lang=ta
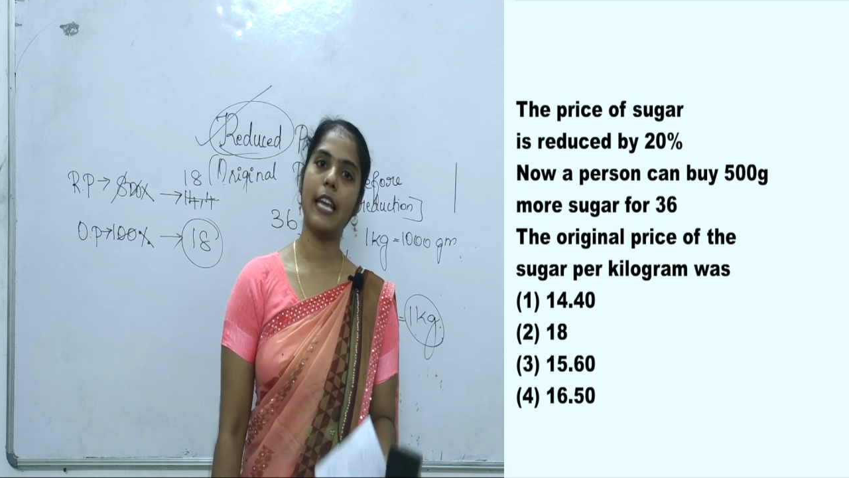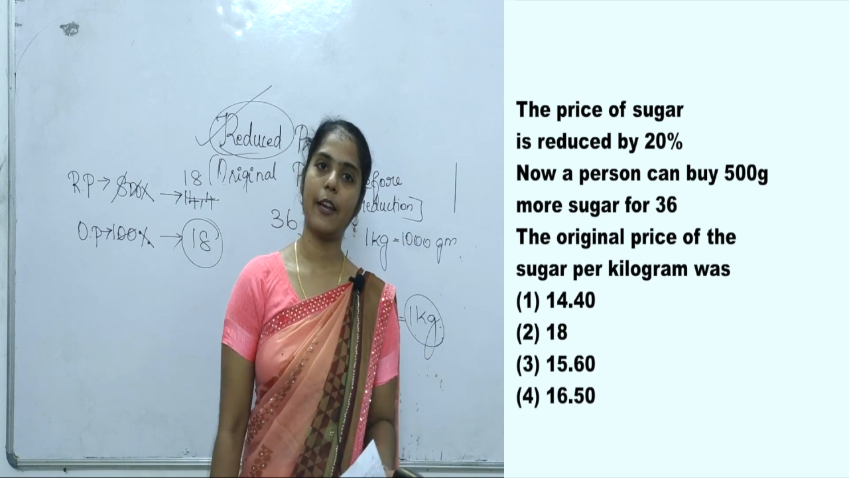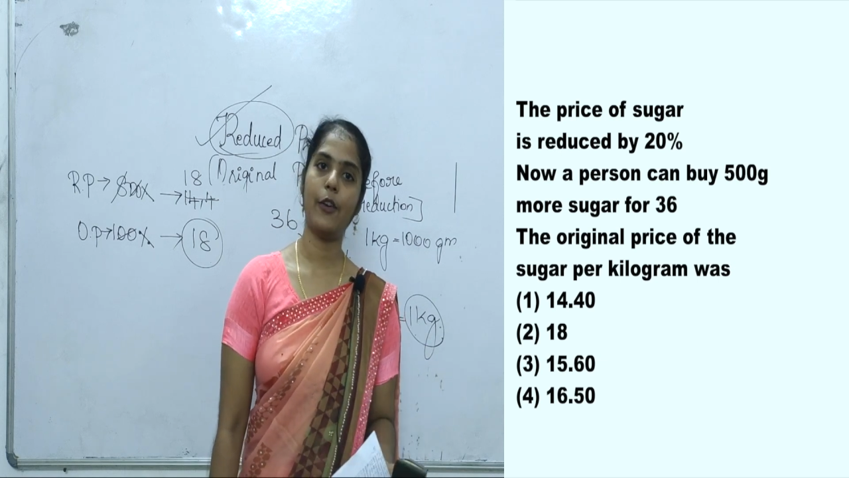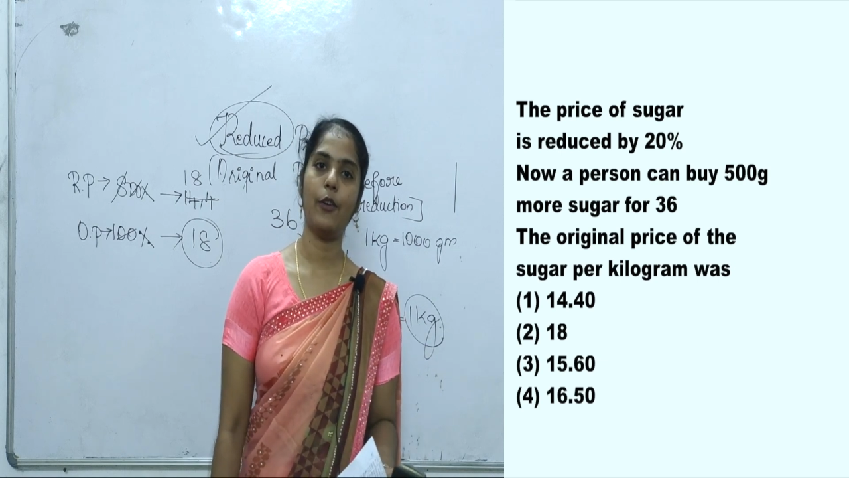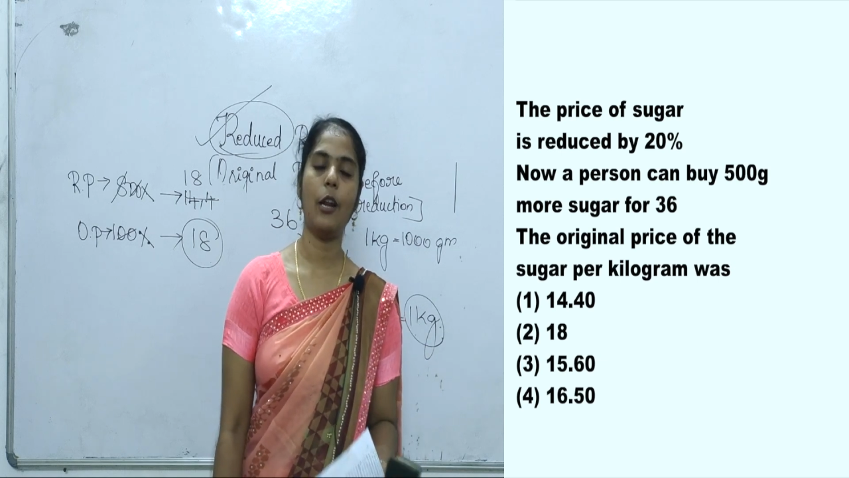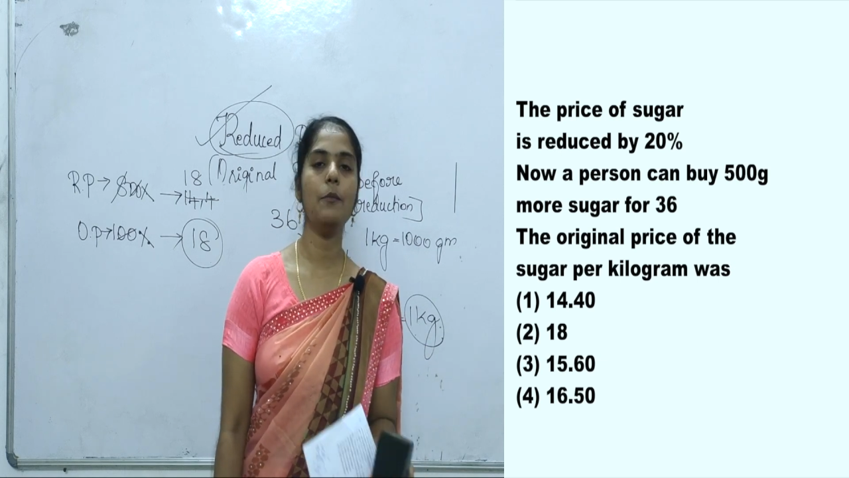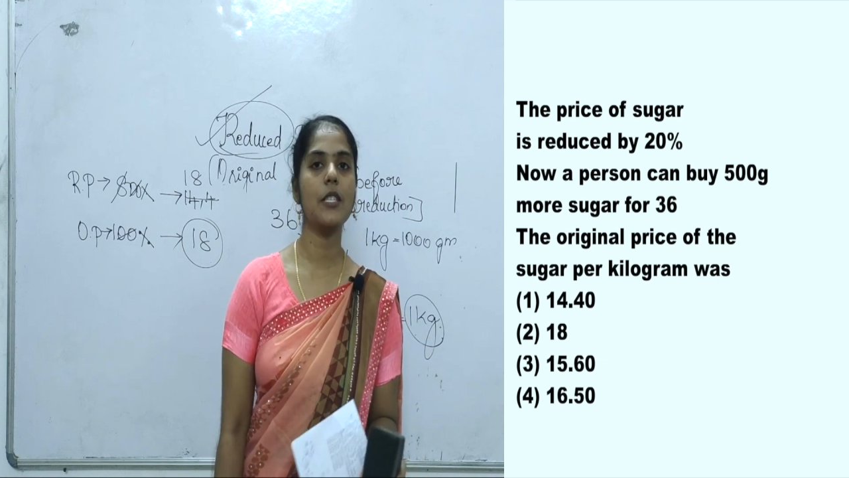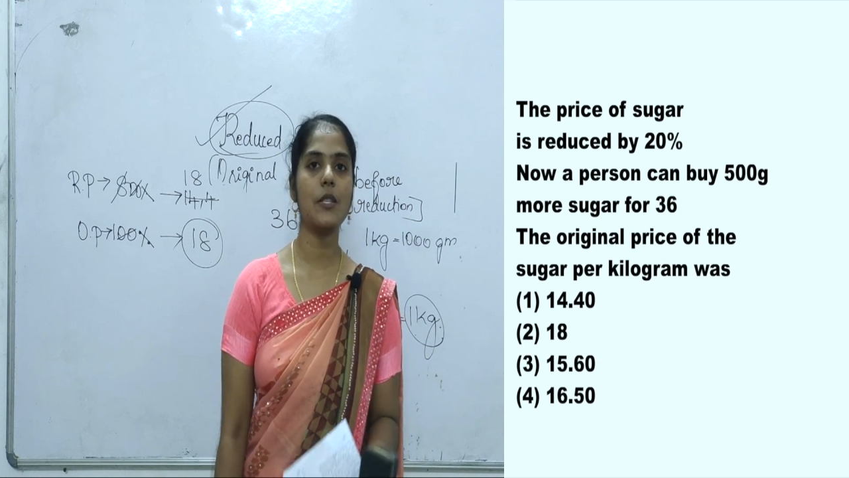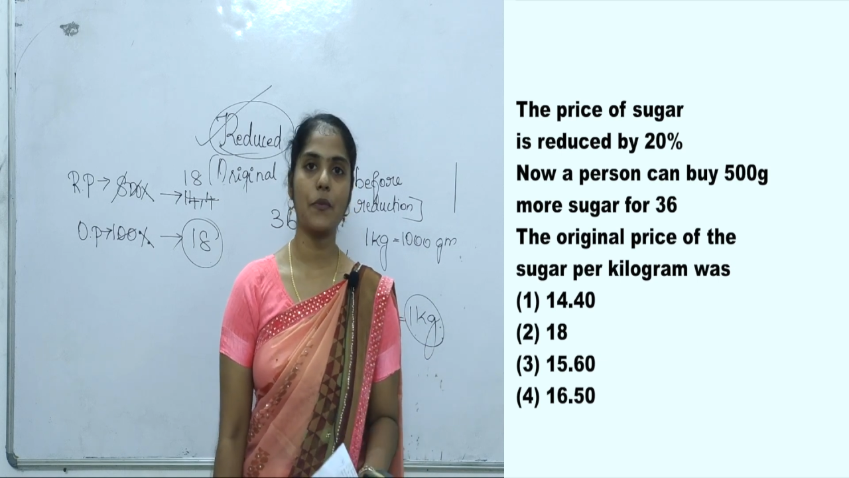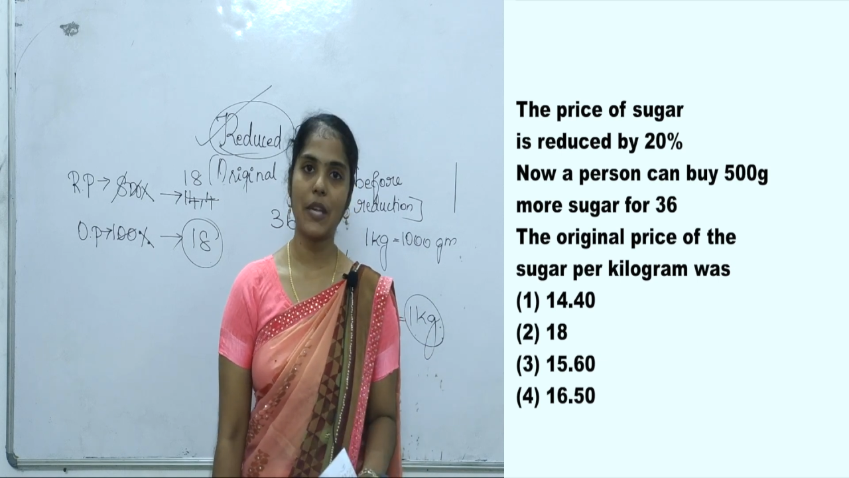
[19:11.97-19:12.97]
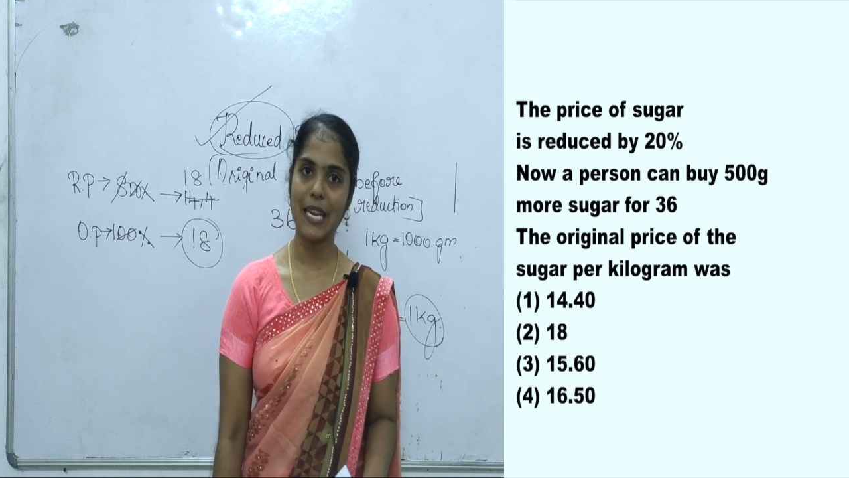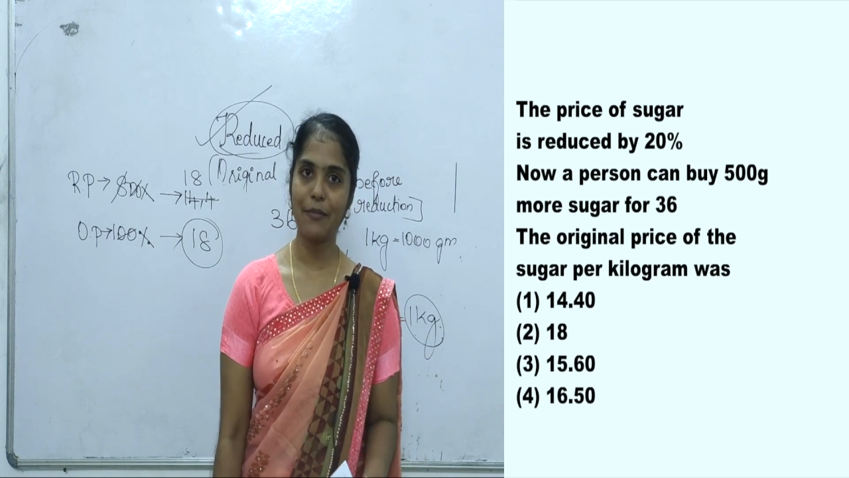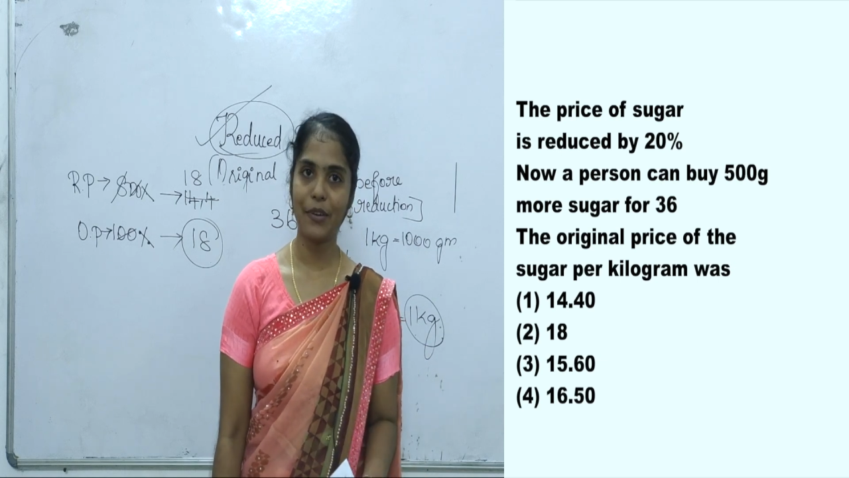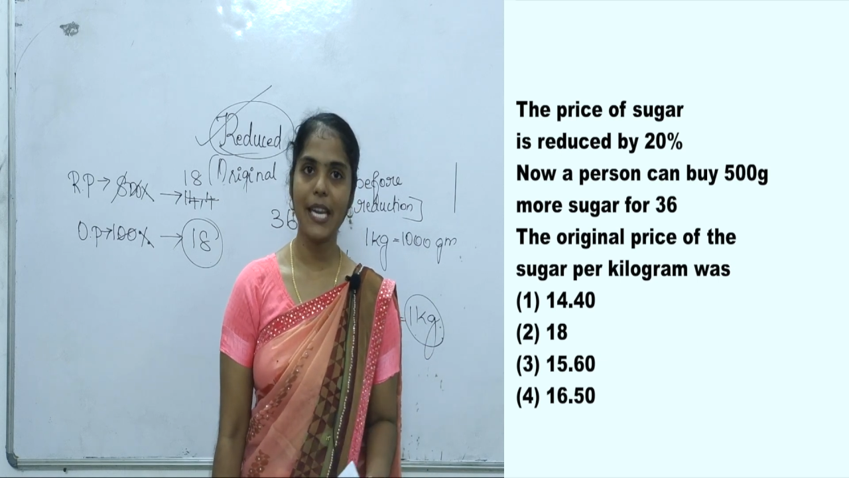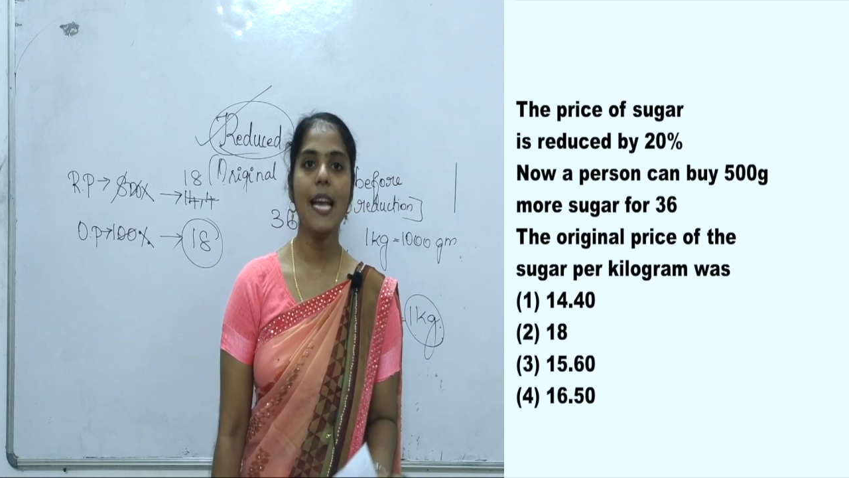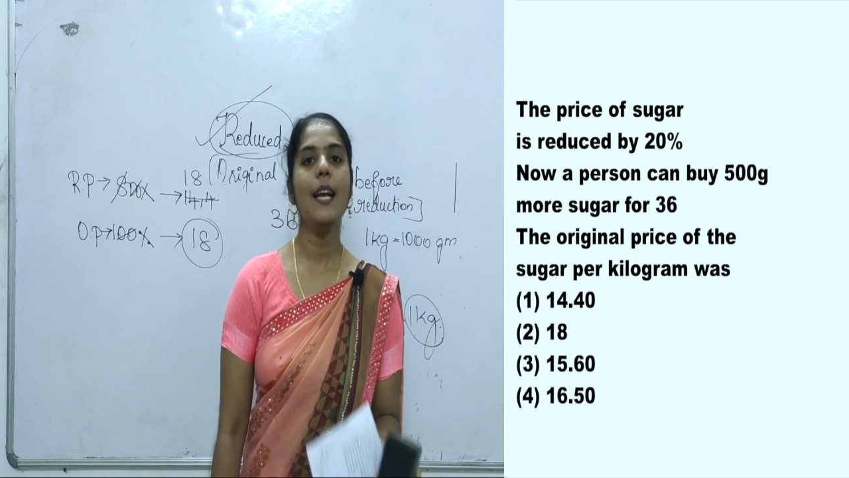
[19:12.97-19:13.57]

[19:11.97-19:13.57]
கேட்கணுனாலும் ஜஸ்ட் ஃபீல் ஃப்ரீ